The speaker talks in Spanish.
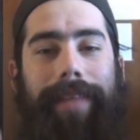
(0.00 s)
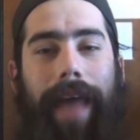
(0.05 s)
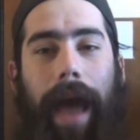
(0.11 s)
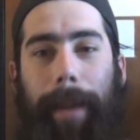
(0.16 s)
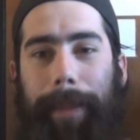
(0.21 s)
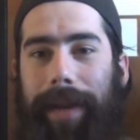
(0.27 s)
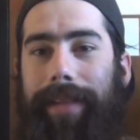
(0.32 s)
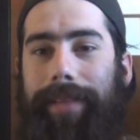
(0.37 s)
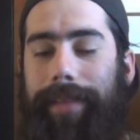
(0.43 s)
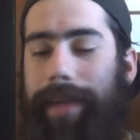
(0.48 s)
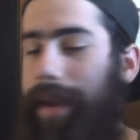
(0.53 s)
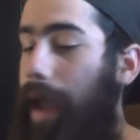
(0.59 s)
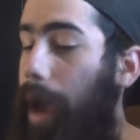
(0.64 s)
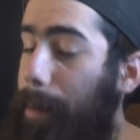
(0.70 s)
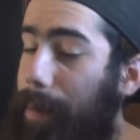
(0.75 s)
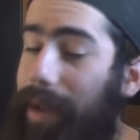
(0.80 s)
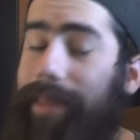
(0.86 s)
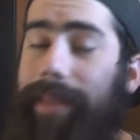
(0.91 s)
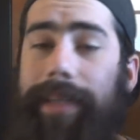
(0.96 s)
aprendan,
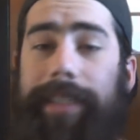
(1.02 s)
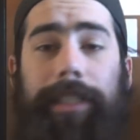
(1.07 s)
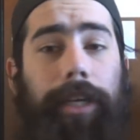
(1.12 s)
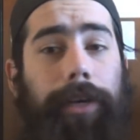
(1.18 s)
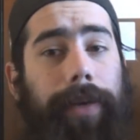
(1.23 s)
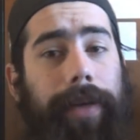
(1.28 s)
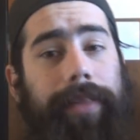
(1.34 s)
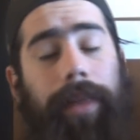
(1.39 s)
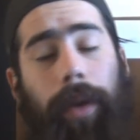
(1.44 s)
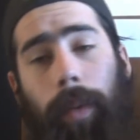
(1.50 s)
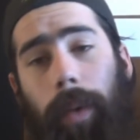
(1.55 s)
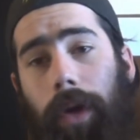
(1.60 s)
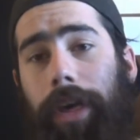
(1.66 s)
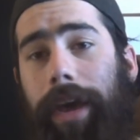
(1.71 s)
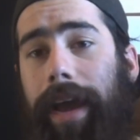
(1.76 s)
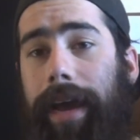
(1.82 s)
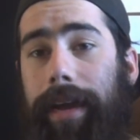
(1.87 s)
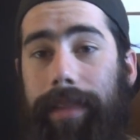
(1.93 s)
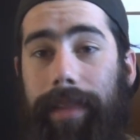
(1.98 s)
aprendan sobre este juego
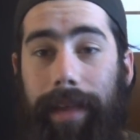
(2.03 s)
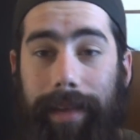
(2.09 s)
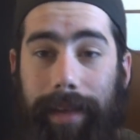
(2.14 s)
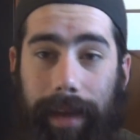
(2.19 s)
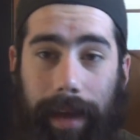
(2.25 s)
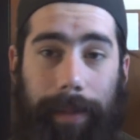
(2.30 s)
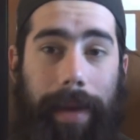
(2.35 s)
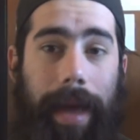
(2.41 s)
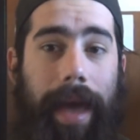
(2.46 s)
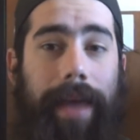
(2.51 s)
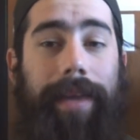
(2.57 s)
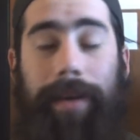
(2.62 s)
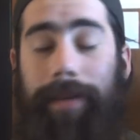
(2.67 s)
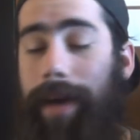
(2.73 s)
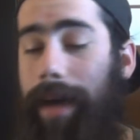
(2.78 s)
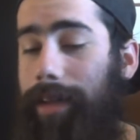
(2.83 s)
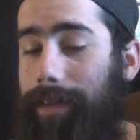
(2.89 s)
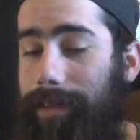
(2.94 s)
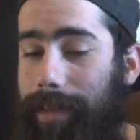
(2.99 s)
de cartas que me ha
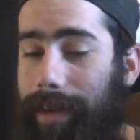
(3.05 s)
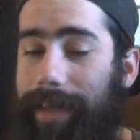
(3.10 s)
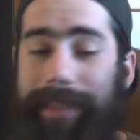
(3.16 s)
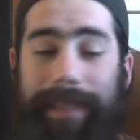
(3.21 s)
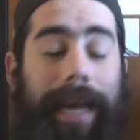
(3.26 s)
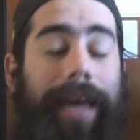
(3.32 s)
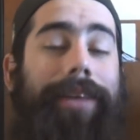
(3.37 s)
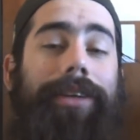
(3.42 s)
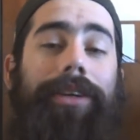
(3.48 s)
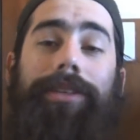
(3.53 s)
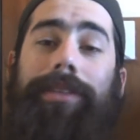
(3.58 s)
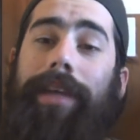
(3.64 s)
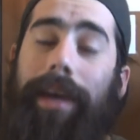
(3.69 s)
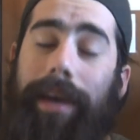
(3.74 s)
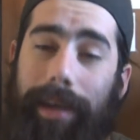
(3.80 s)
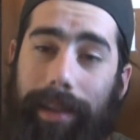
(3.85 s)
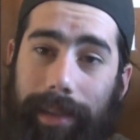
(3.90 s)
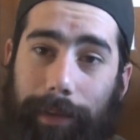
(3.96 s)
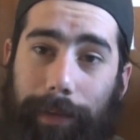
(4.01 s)
llevado 3 años
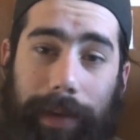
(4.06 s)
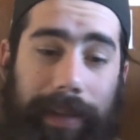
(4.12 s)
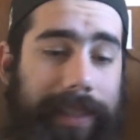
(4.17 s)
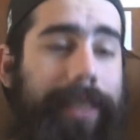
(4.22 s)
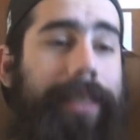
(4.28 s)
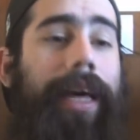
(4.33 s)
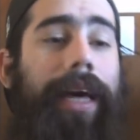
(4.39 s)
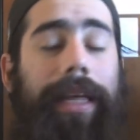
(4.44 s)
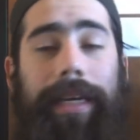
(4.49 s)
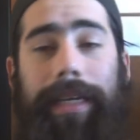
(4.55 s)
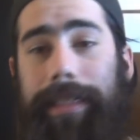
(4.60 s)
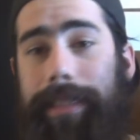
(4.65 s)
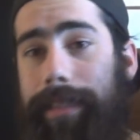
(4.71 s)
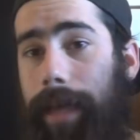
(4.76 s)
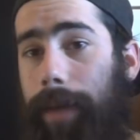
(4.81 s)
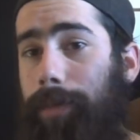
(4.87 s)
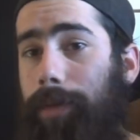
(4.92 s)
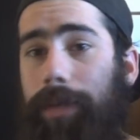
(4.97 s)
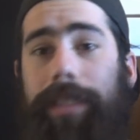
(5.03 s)
de felicidades,
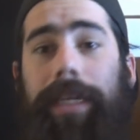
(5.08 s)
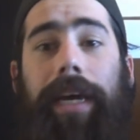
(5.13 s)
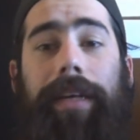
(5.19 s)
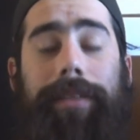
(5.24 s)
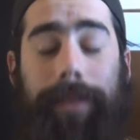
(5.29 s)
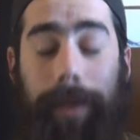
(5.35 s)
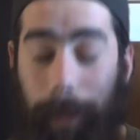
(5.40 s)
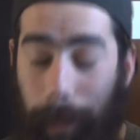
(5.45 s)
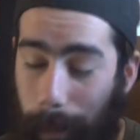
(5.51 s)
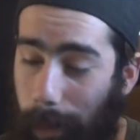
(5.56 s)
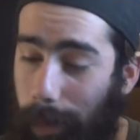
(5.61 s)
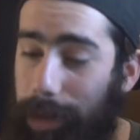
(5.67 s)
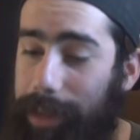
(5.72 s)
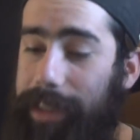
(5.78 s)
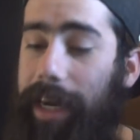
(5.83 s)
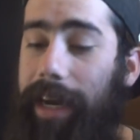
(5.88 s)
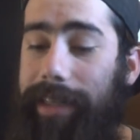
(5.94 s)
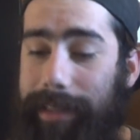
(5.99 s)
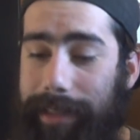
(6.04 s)
de muchas,
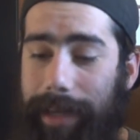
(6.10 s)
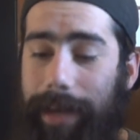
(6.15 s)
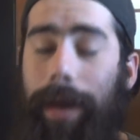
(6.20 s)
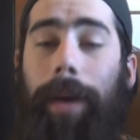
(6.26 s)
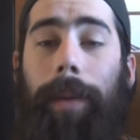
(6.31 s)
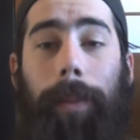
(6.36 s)
muchas,